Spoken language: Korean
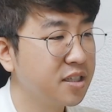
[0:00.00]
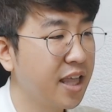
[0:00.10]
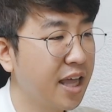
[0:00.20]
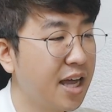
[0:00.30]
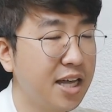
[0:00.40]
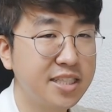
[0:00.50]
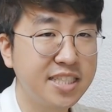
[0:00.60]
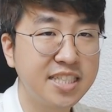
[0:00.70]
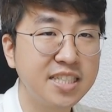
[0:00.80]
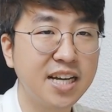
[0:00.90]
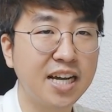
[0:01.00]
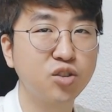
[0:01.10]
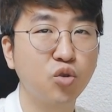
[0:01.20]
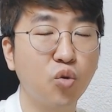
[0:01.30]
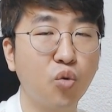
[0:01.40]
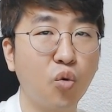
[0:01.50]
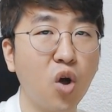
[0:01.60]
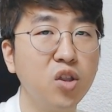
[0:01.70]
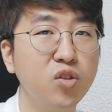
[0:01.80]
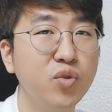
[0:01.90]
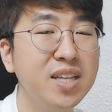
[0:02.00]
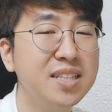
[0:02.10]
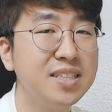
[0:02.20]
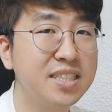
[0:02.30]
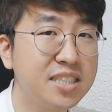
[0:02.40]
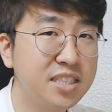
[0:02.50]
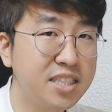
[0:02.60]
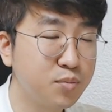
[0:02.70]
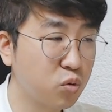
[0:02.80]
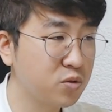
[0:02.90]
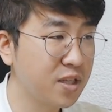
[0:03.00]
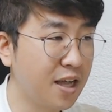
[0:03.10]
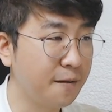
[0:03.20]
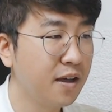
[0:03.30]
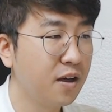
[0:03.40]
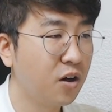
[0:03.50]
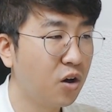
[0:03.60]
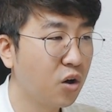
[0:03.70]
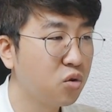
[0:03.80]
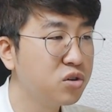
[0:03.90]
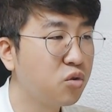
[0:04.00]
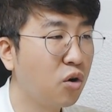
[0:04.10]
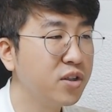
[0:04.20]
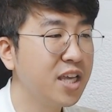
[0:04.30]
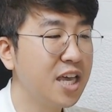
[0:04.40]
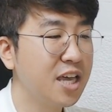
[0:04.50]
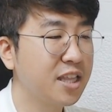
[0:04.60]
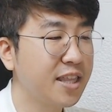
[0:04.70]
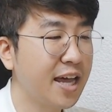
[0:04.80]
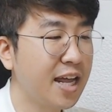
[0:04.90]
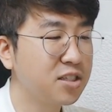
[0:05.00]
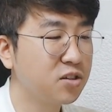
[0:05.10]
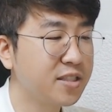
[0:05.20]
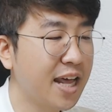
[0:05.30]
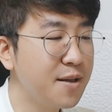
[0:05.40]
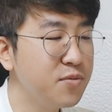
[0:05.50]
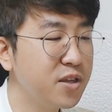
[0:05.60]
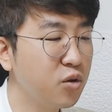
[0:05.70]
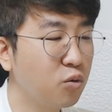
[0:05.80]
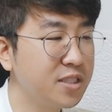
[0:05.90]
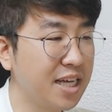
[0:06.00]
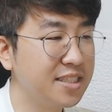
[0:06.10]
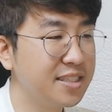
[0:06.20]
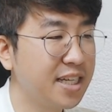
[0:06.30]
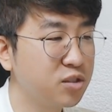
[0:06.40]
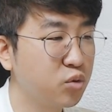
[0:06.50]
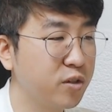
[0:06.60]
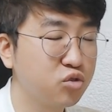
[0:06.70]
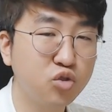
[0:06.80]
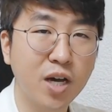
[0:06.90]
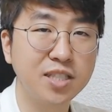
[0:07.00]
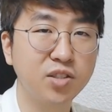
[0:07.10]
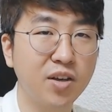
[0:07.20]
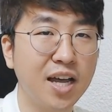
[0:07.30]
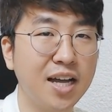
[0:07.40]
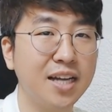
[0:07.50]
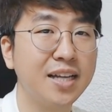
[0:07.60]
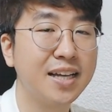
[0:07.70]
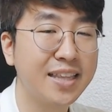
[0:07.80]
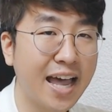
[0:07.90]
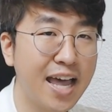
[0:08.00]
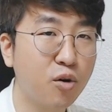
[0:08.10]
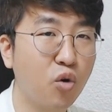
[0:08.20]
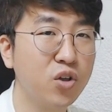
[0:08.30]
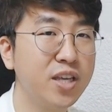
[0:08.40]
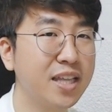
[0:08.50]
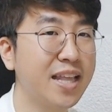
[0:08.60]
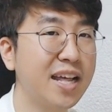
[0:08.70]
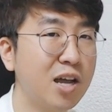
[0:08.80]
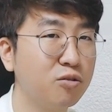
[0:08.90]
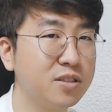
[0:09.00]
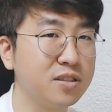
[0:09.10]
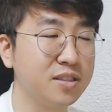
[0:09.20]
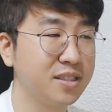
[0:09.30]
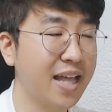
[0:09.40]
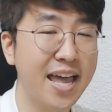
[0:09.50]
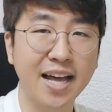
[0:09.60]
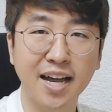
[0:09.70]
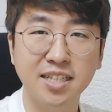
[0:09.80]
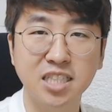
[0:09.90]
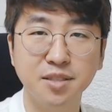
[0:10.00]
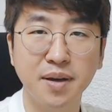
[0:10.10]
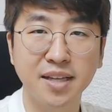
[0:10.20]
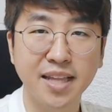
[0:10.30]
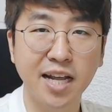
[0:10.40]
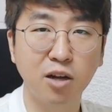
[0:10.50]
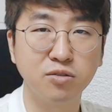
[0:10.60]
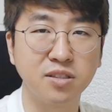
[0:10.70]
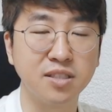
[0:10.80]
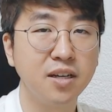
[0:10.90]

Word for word: 내가 직을 가지고 권위는 있을지 모르나 어, 그 권위에 따라서 사람들이 오지 않는다는 소리예요. 수가 있어야 나의 권위에 따라오는, 나의 카리스마에 따라오는,